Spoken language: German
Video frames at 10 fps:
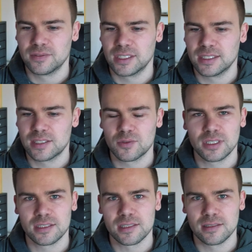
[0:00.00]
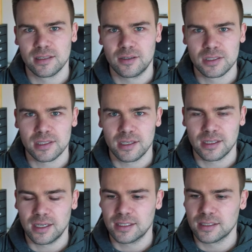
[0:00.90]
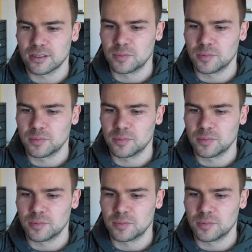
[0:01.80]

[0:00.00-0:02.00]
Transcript: wieder nicht so die ganzen Aussagen eigentlich,